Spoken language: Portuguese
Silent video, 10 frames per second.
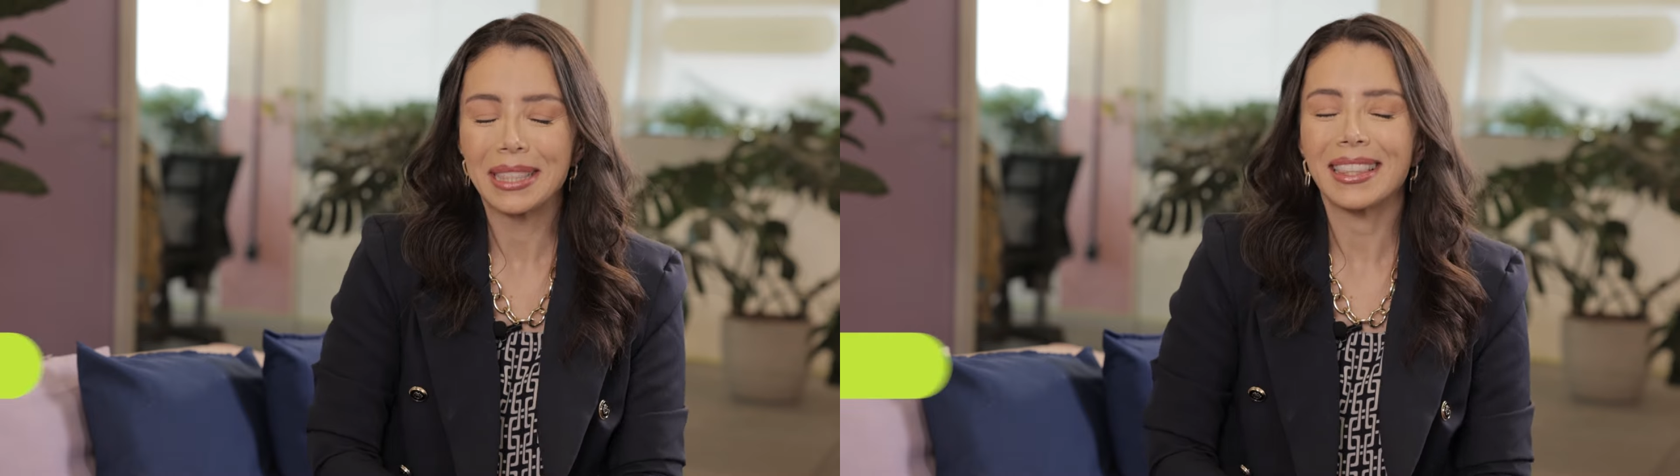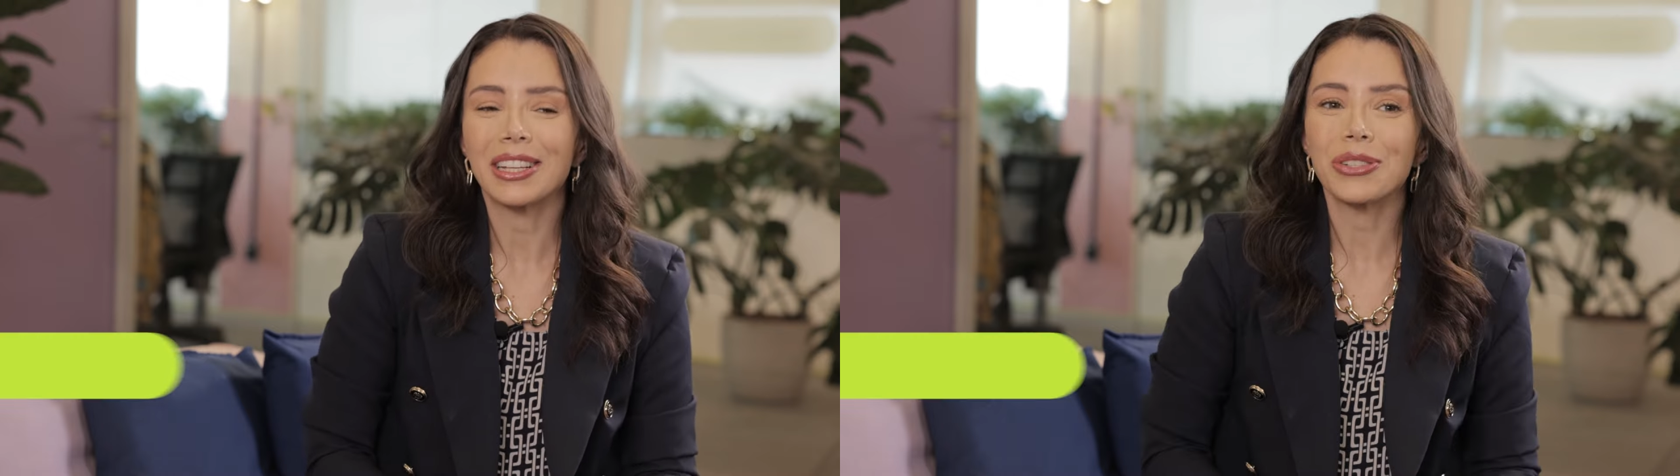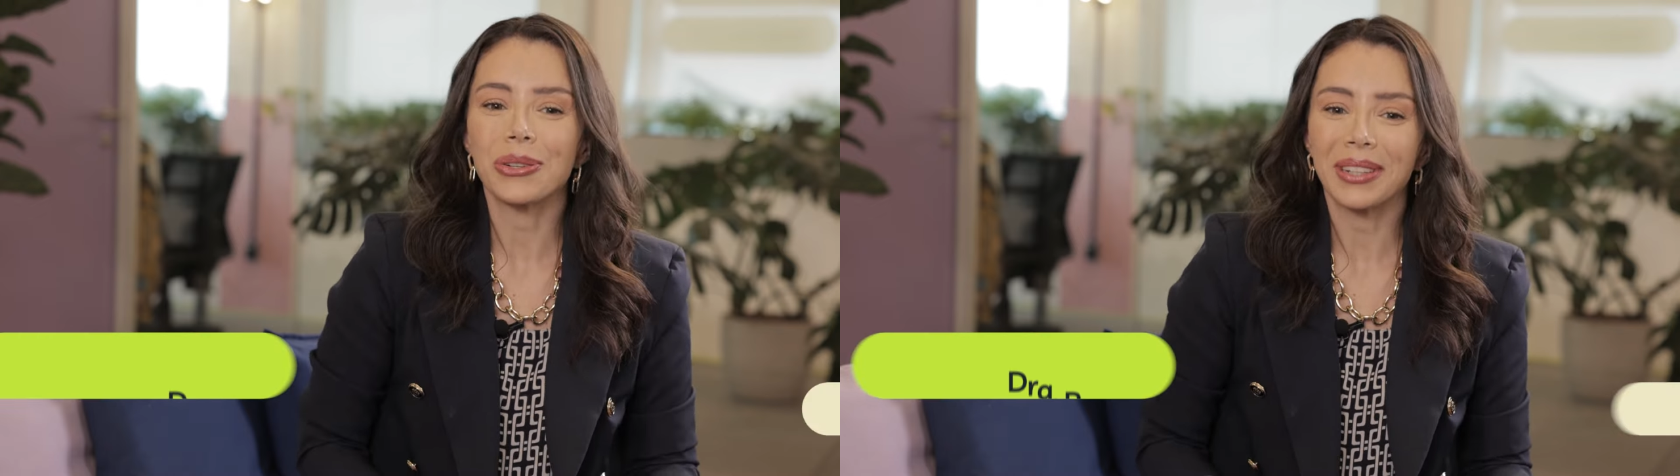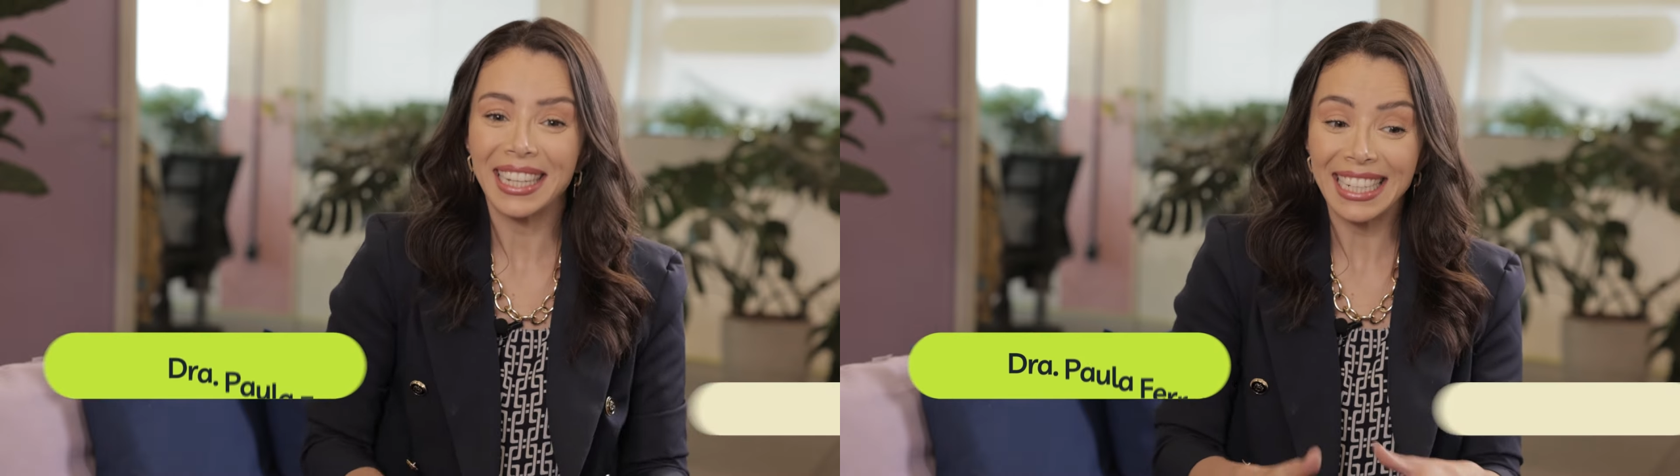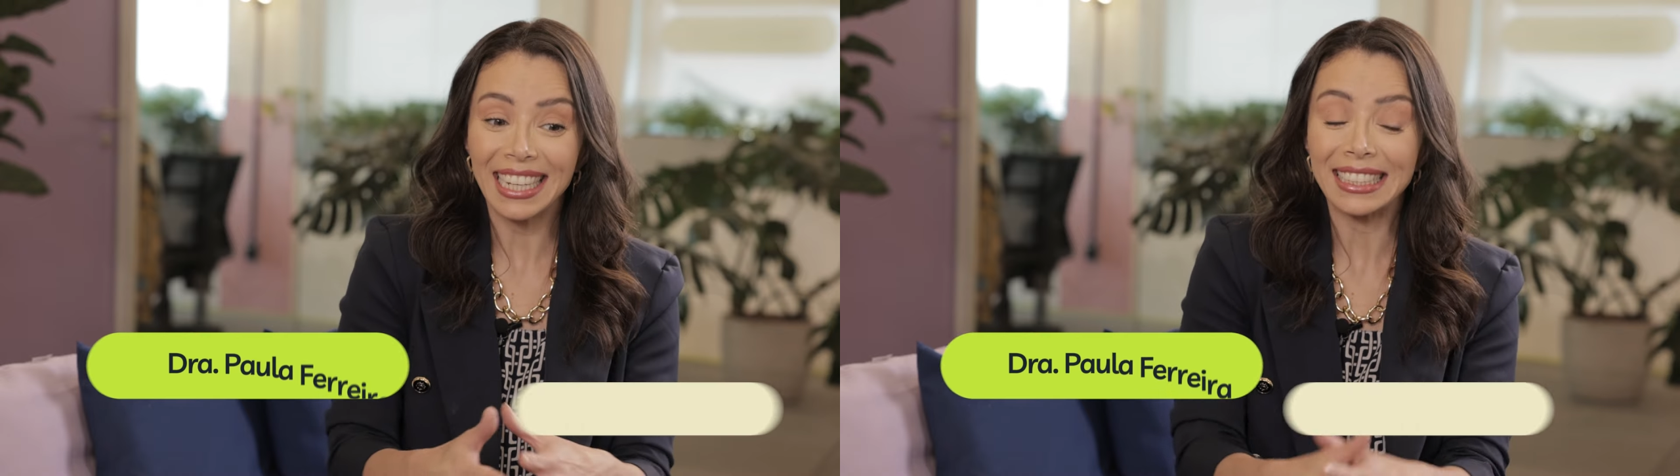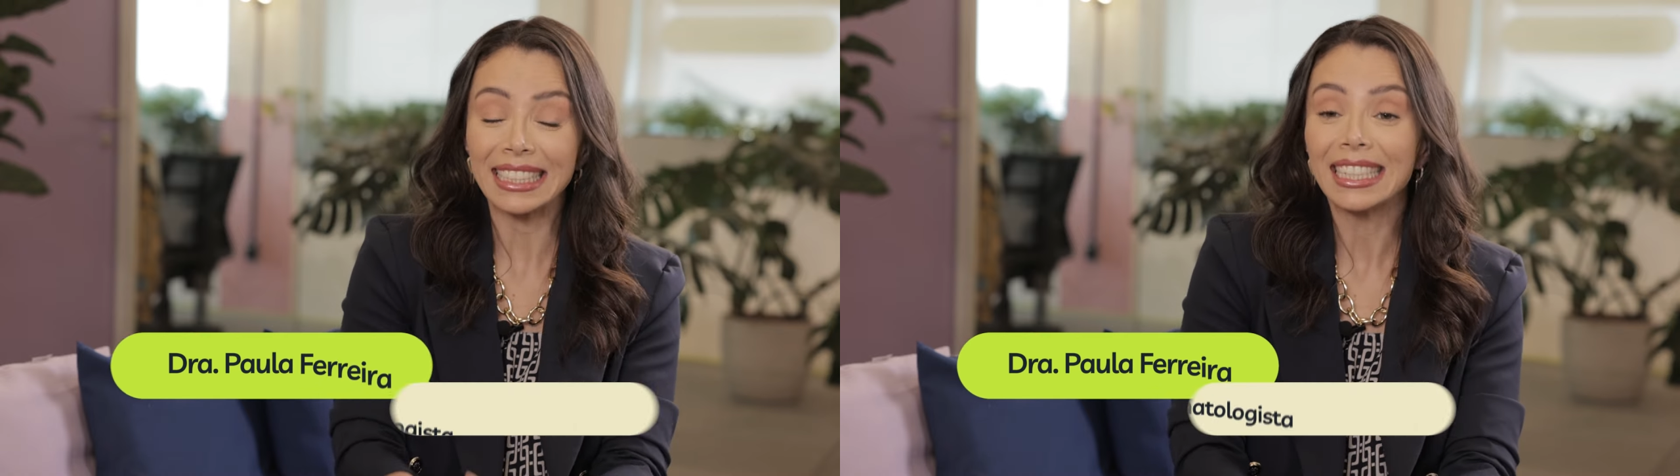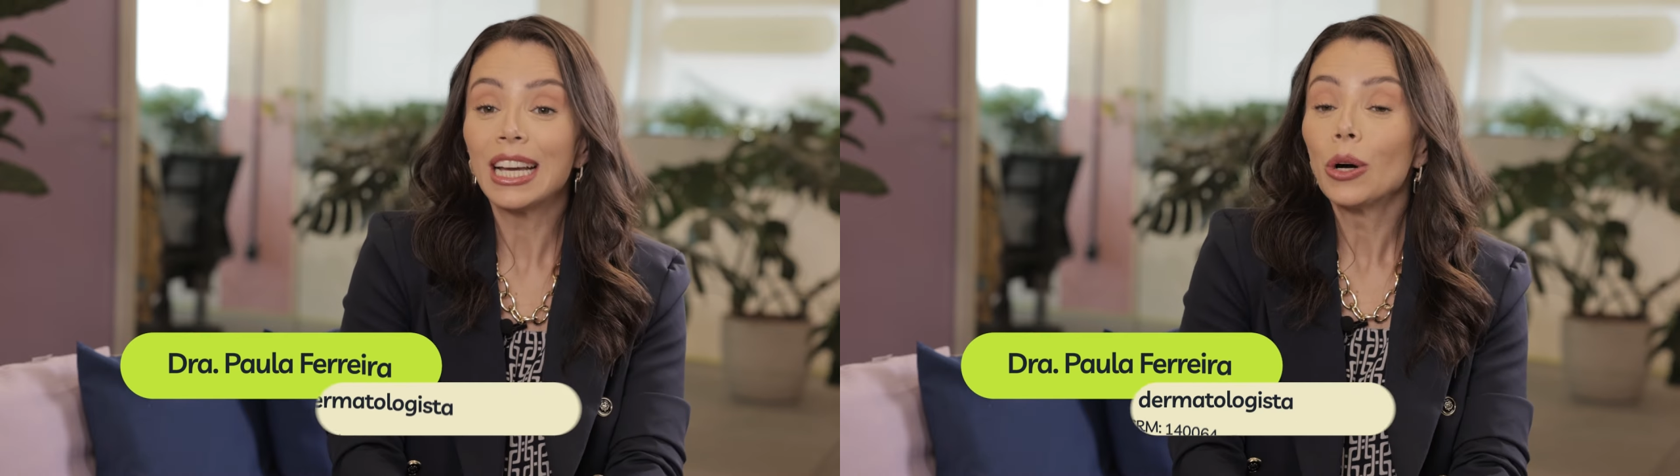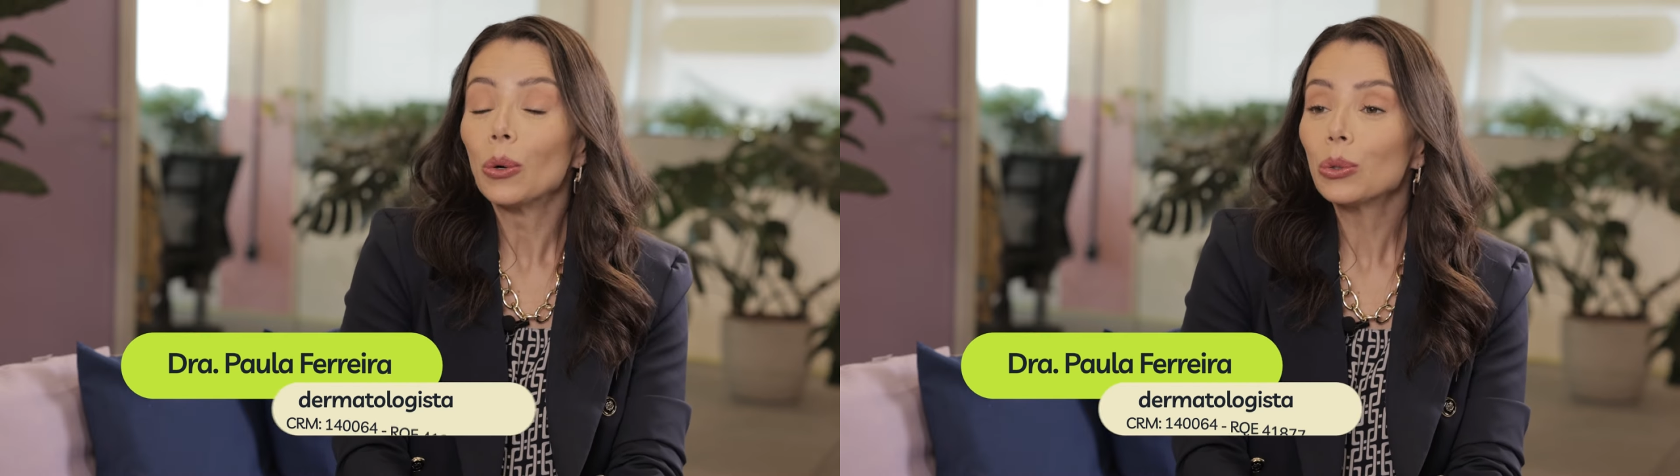Tá joia, Renata.
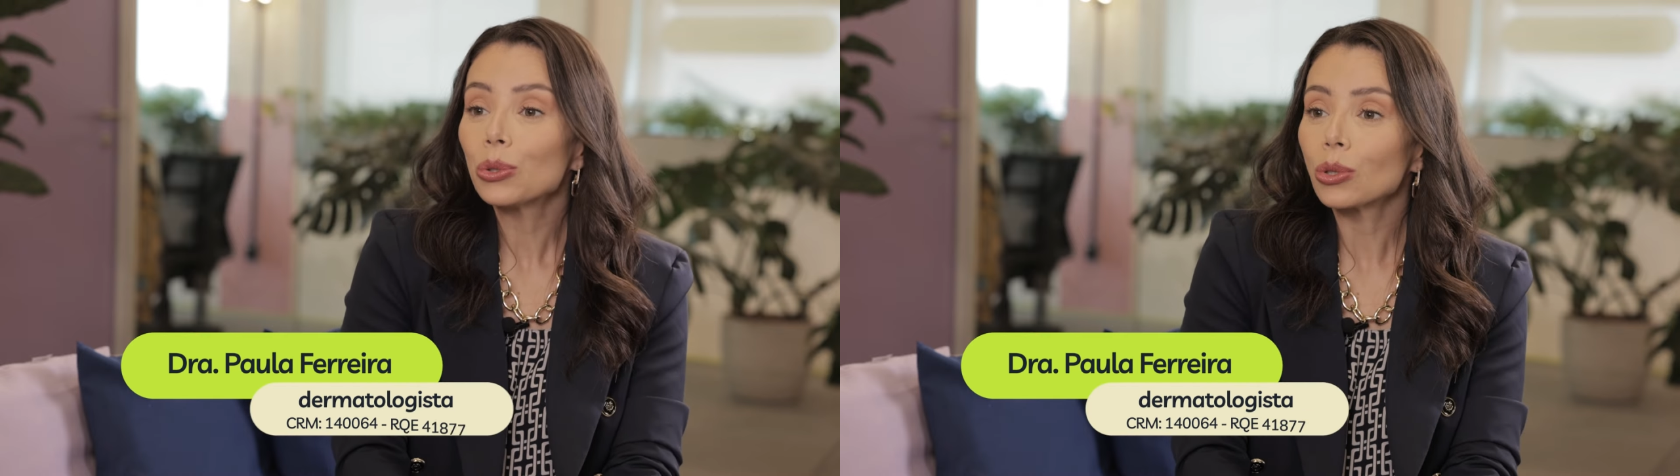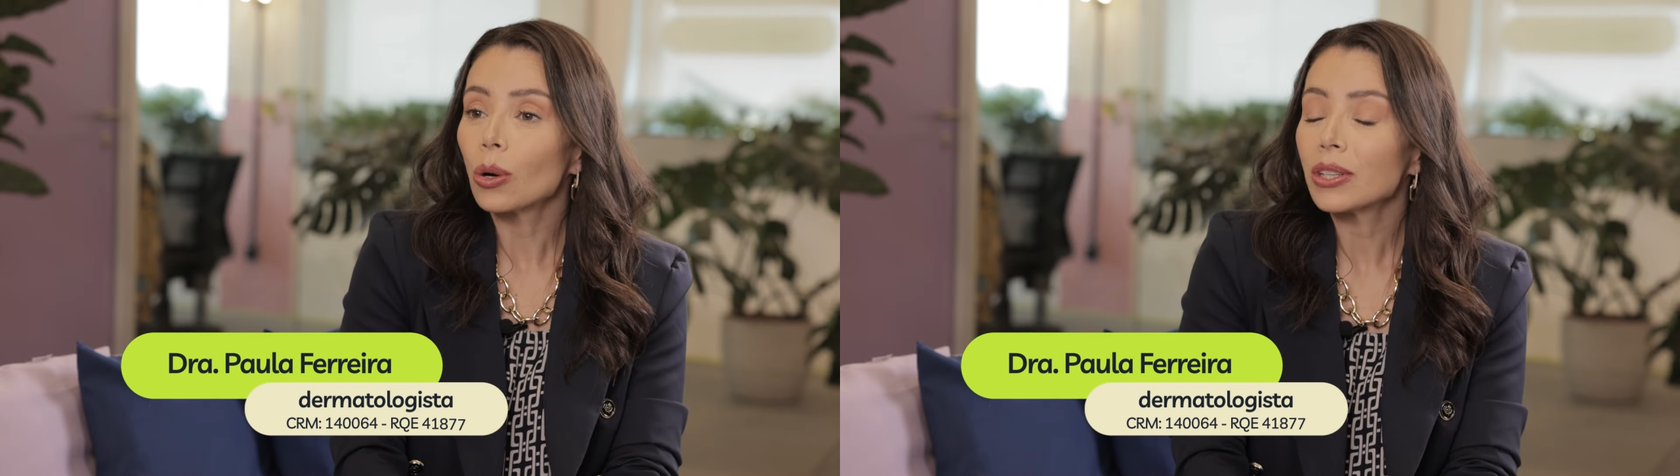O sol,